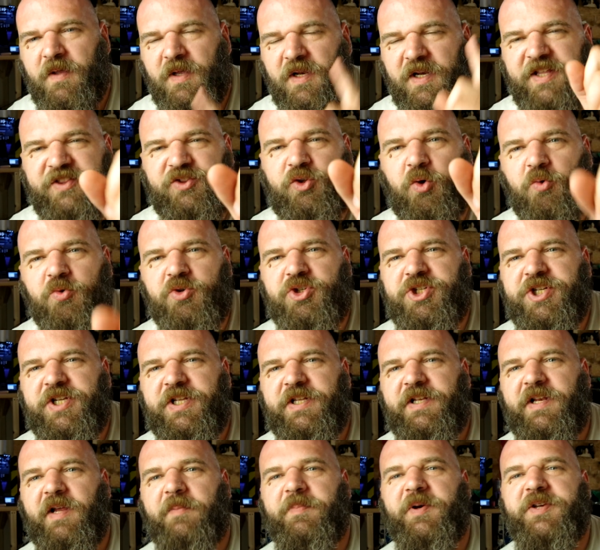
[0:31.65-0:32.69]
les dangers
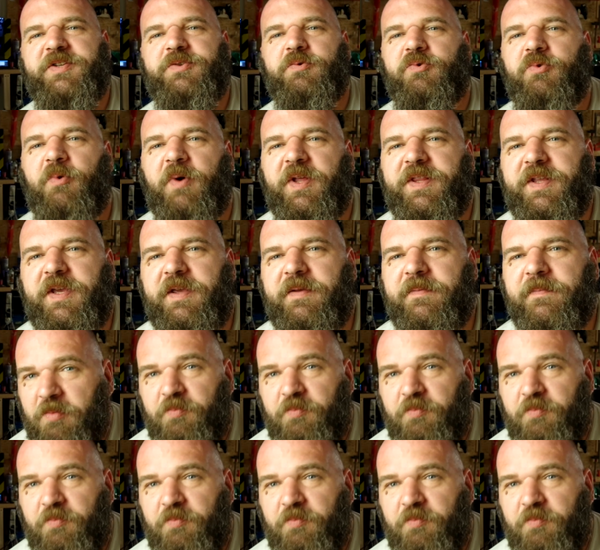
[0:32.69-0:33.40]
de l'impression 3D.